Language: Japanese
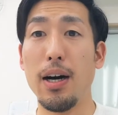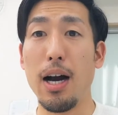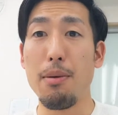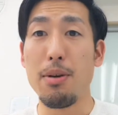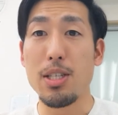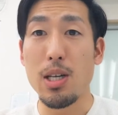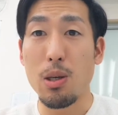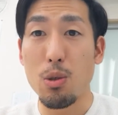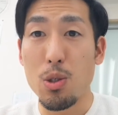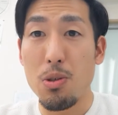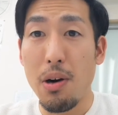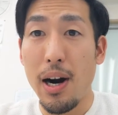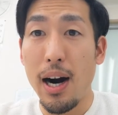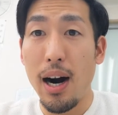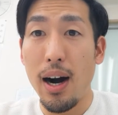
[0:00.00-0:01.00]
はい、皆さん、こんに
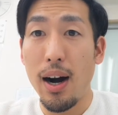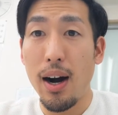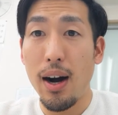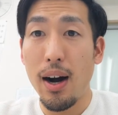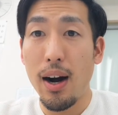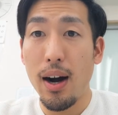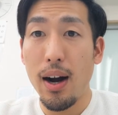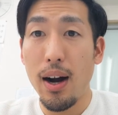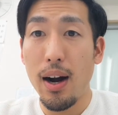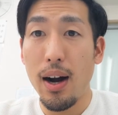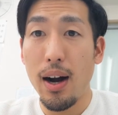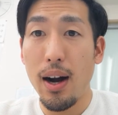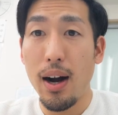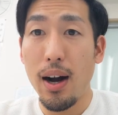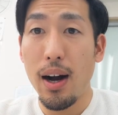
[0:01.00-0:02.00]
ちは。
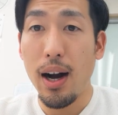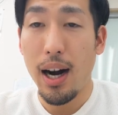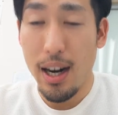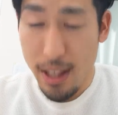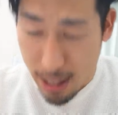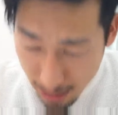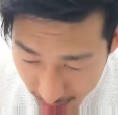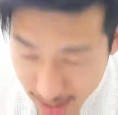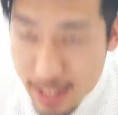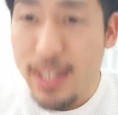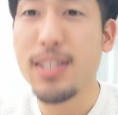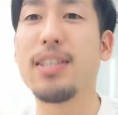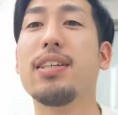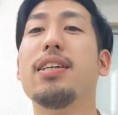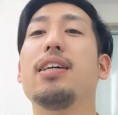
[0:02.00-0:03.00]
原田で
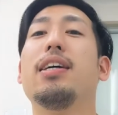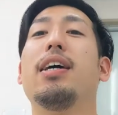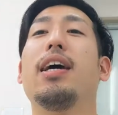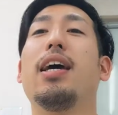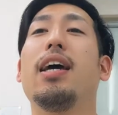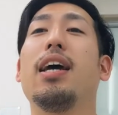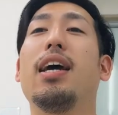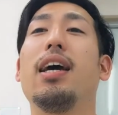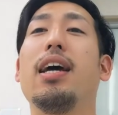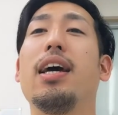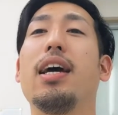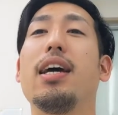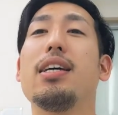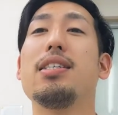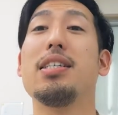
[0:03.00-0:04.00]
す。
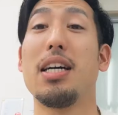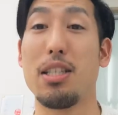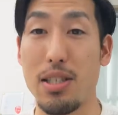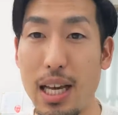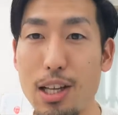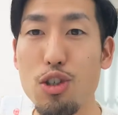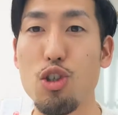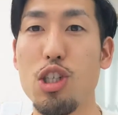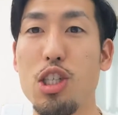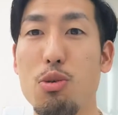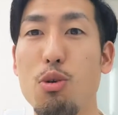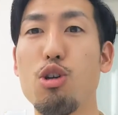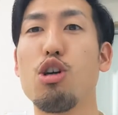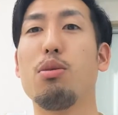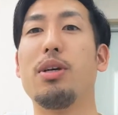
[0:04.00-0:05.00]
えー、4月30日
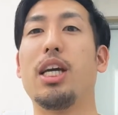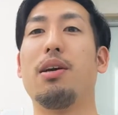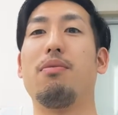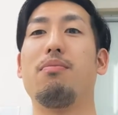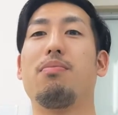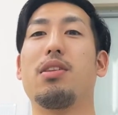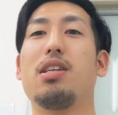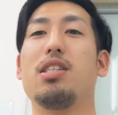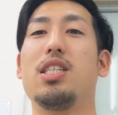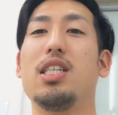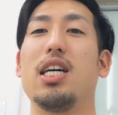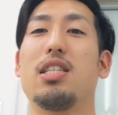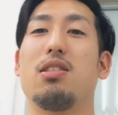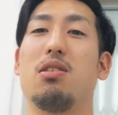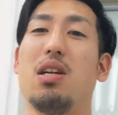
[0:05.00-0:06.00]
木曜日、
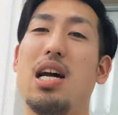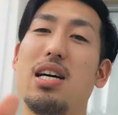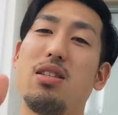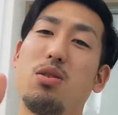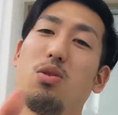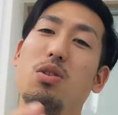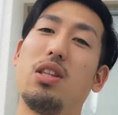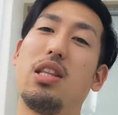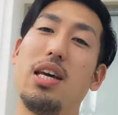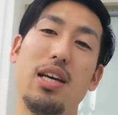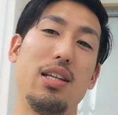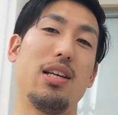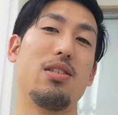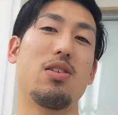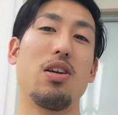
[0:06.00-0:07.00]
4月
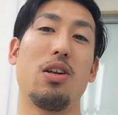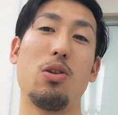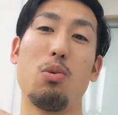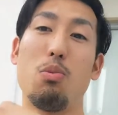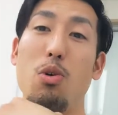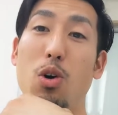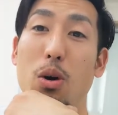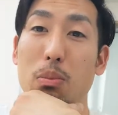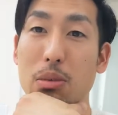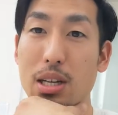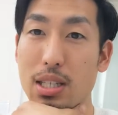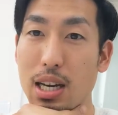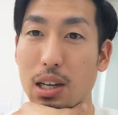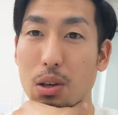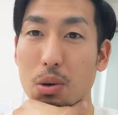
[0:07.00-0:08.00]
ラストデイですけれども、
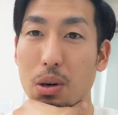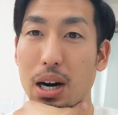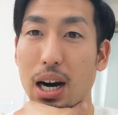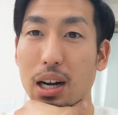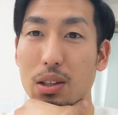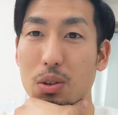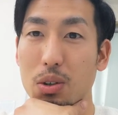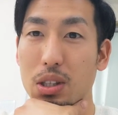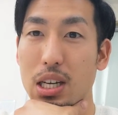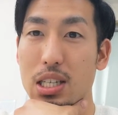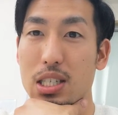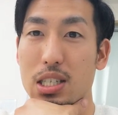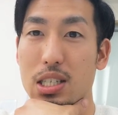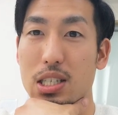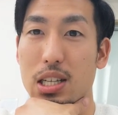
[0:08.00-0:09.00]
皆さん、今日はどんな
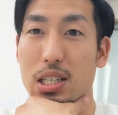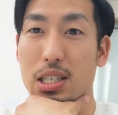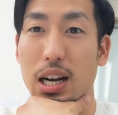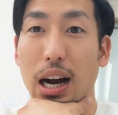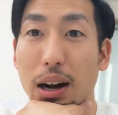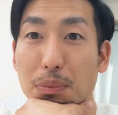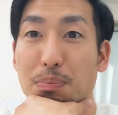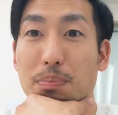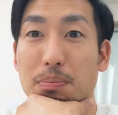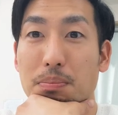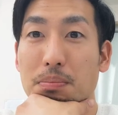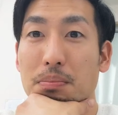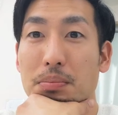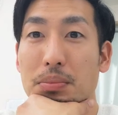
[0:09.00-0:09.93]
一日でしたか